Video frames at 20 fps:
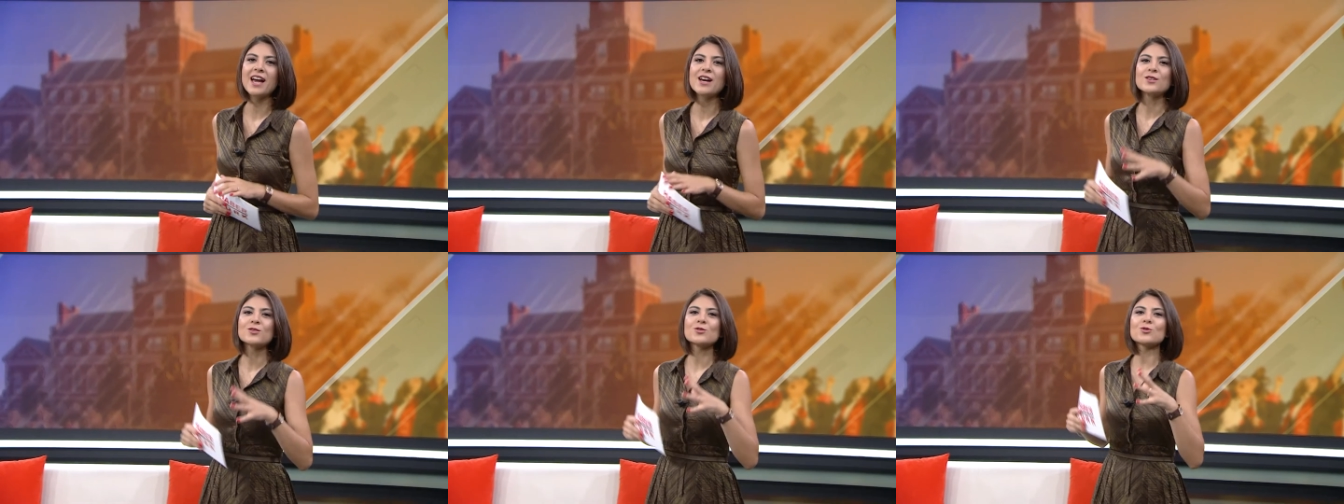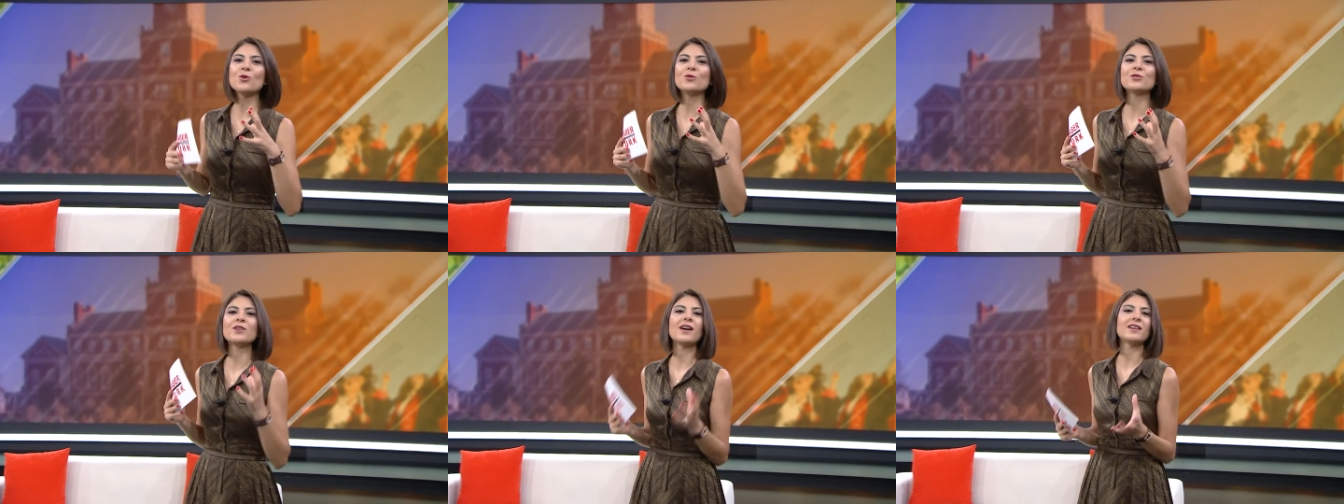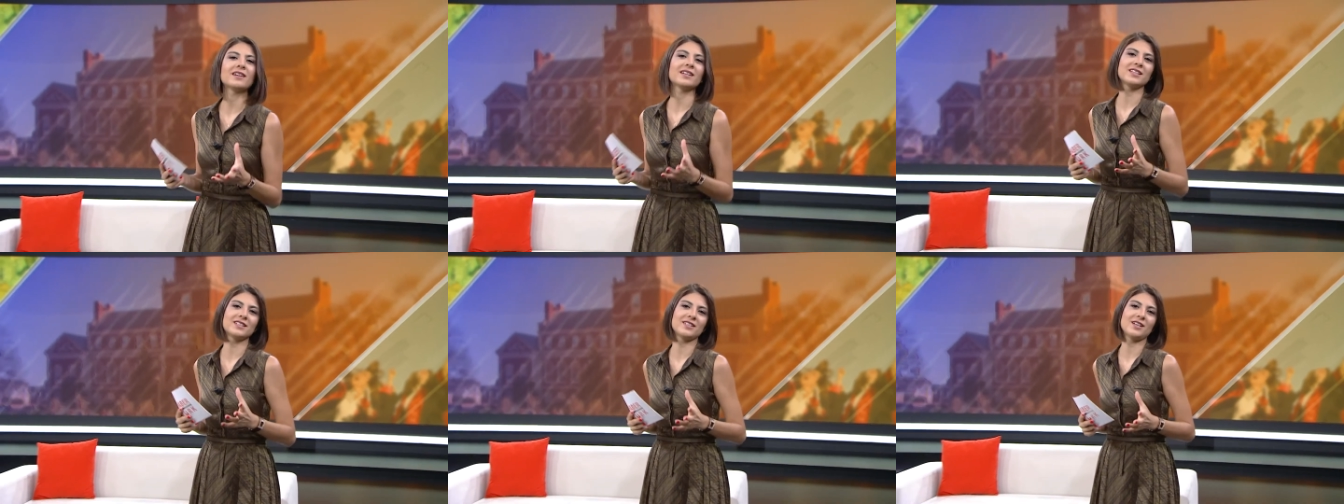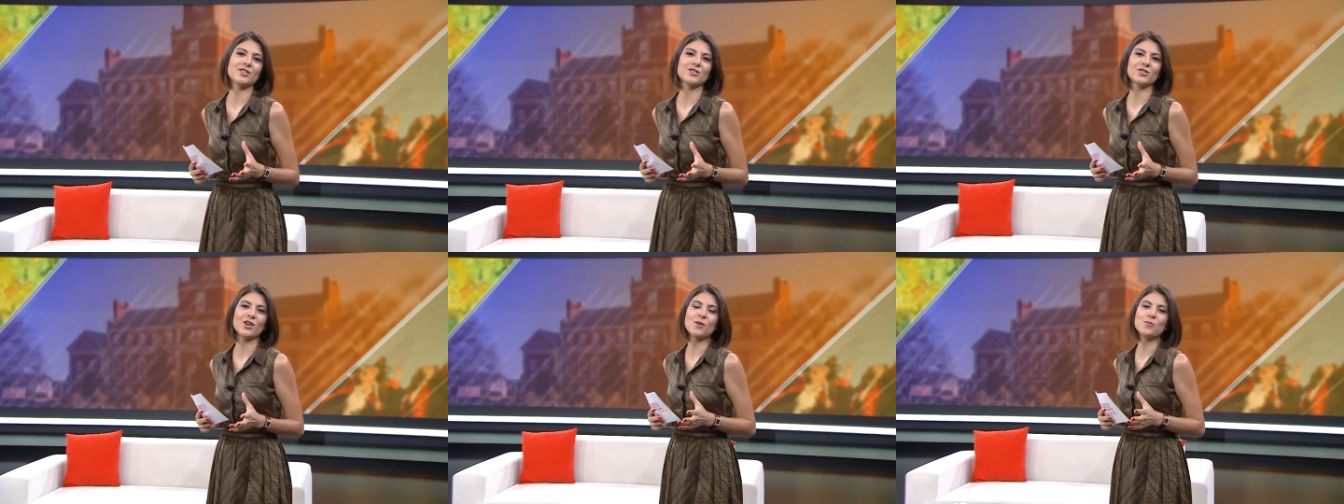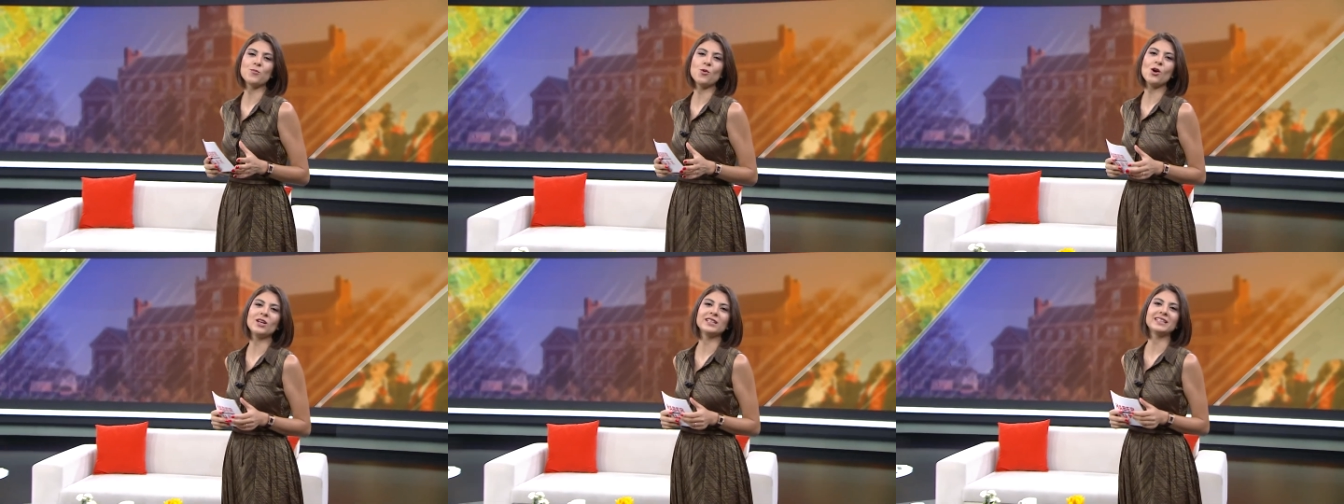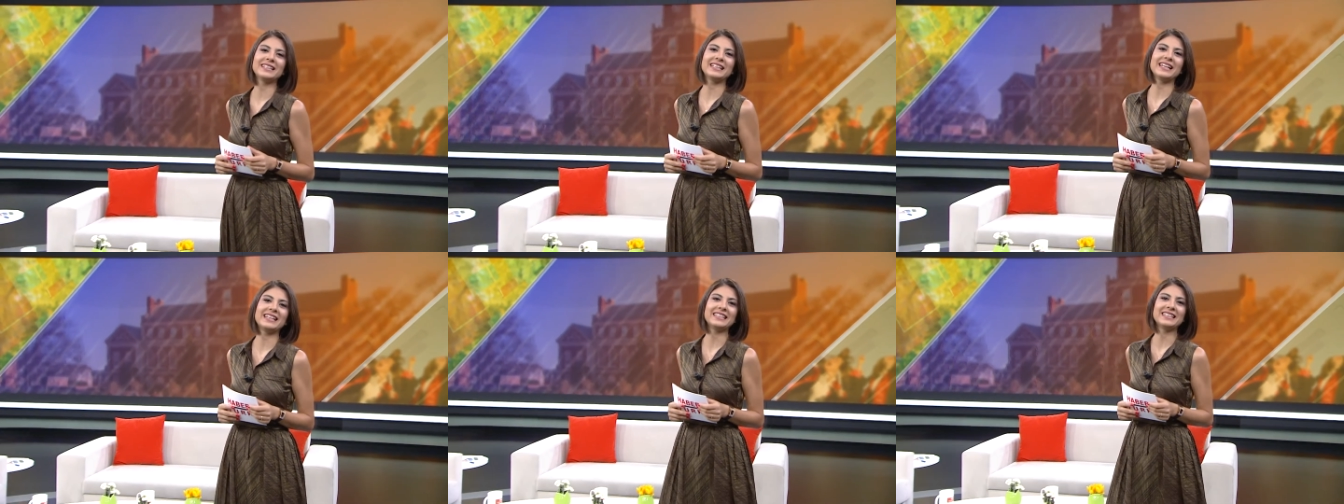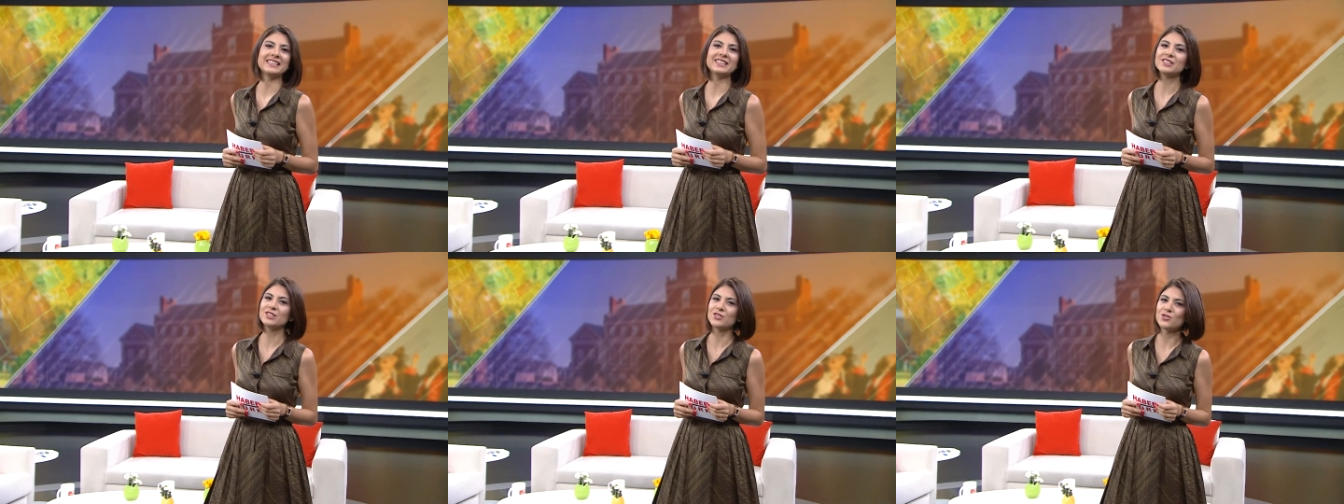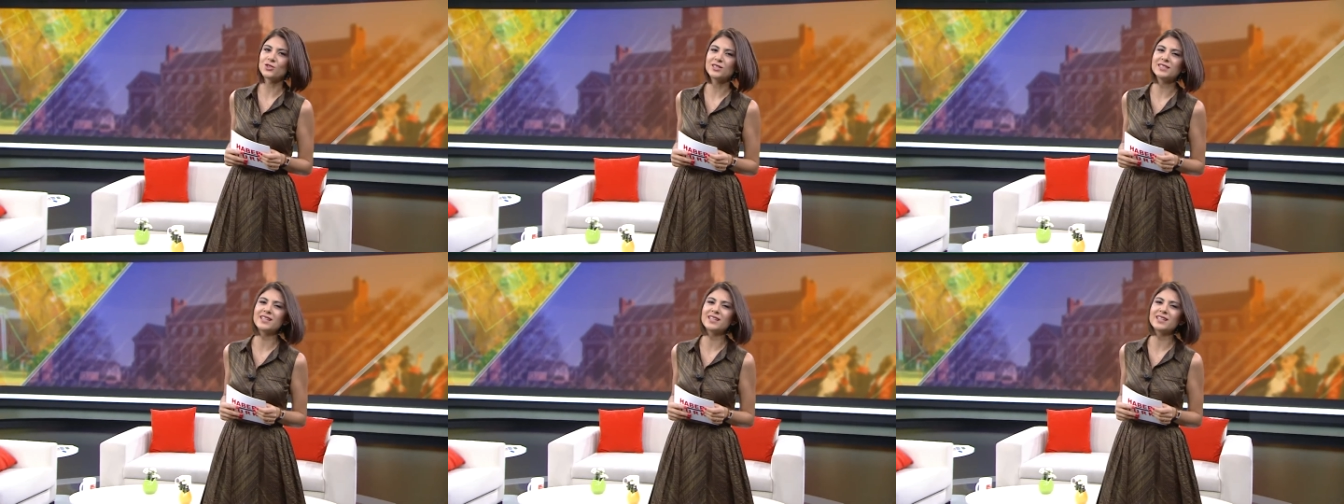Sonra arkadaşlar puanlar eline alınca